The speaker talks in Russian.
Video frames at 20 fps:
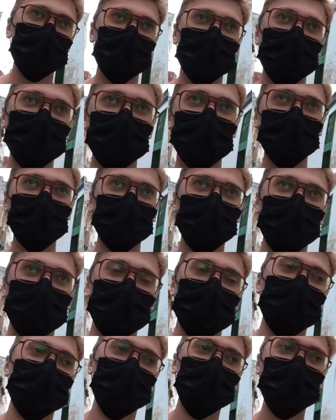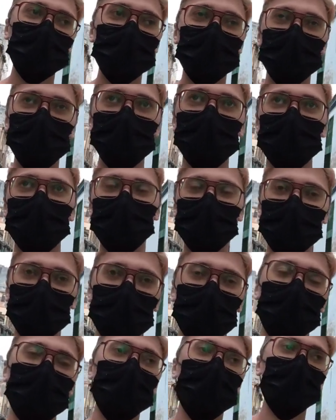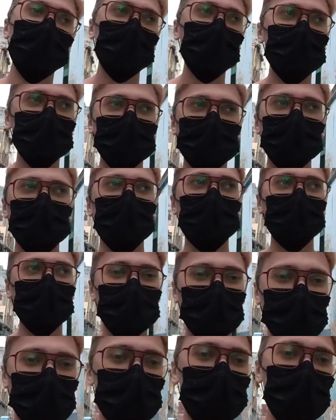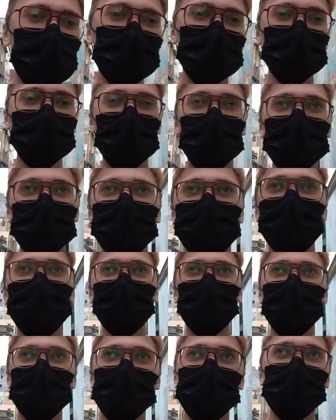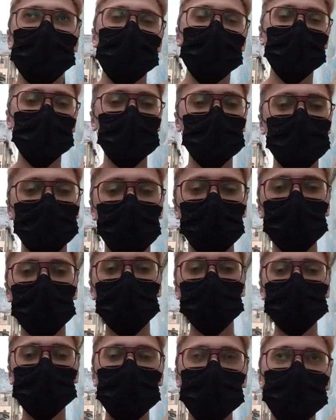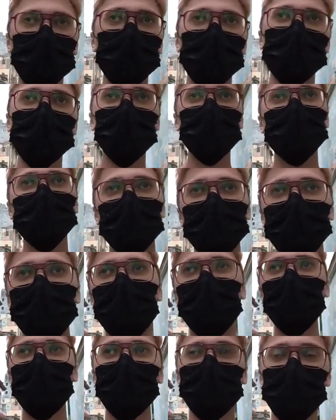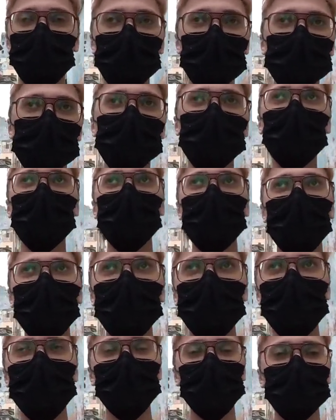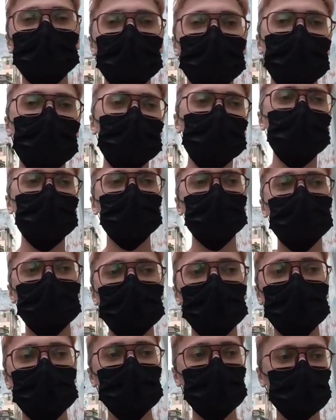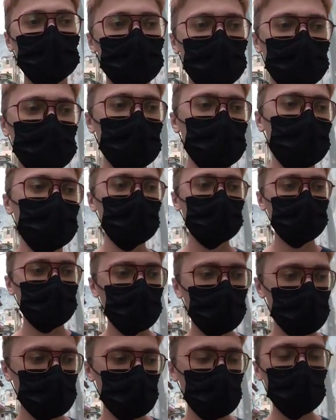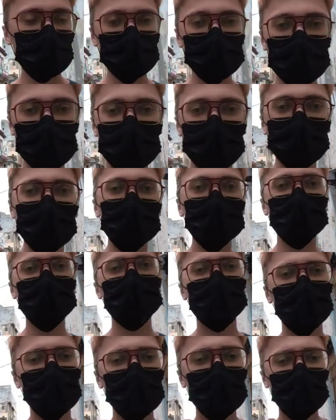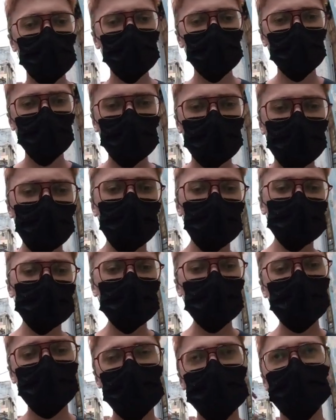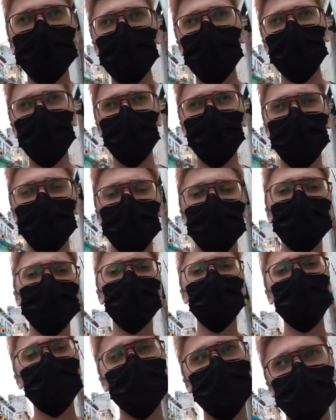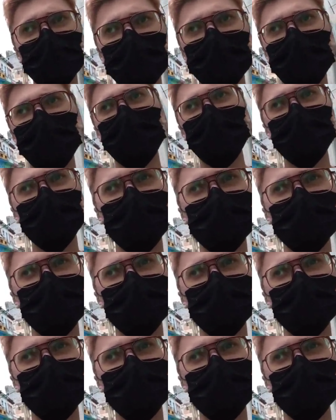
э, ходячими, тем э, больше шансов у вас э, понять, какой сейчас актуальный курс и на, какой, на какие деньги вообще можно рассчитывать. Вот, евро-доллары, блин, ну,